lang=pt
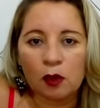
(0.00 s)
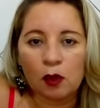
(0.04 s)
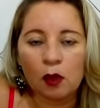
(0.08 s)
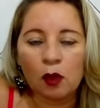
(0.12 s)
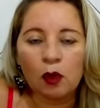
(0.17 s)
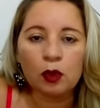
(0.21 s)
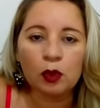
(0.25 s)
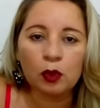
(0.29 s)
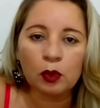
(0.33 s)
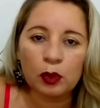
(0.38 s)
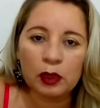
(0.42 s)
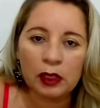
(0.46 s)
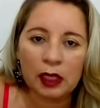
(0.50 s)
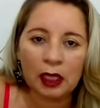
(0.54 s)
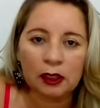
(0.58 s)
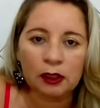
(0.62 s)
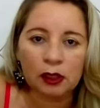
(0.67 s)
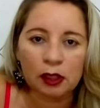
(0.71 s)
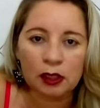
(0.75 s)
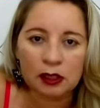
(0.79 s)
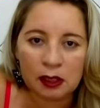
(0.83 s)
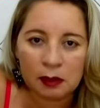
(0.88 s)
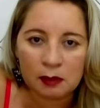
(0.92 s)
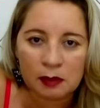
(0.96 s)
concluir a
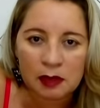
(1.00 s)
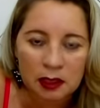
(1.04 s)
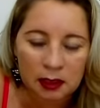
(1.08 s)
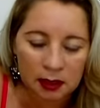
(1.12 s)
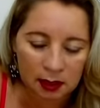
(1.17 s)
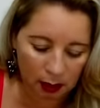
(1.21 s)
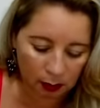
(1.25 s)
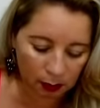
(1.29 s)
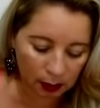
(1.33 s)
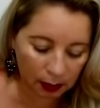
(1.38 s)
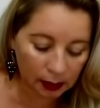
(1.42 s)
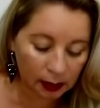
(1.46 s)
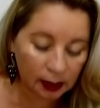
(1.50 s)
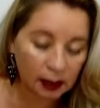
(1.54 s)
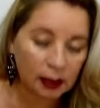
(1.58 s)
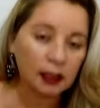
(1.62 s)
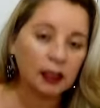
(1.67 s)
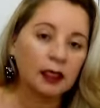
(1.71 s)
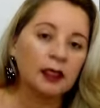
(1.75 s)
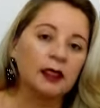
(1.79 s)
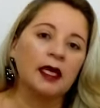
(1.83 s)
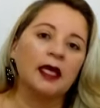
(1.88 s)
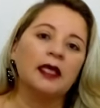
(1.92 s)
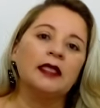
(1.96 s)
nossa missão
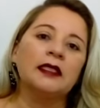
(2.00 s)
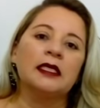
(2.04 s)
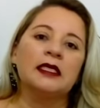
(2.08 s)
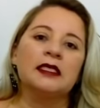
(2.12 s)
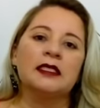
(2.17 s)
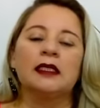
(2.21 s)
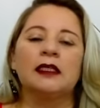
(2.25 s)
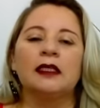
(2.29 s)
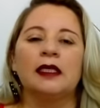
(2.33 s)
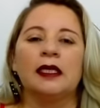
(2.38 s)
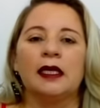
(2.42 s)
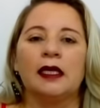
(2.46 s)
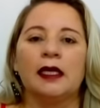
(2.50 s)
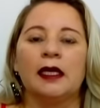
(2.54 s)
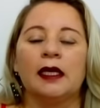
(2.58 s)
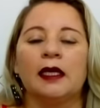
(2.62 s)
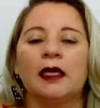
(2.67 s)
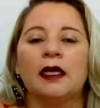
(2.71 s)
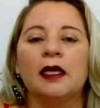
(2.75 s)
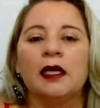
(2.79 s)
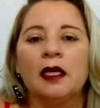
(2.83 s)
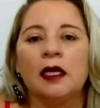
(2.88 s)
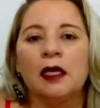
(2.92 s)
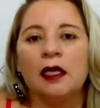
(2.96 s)
aqui né, nessa
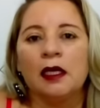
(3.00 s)
terra.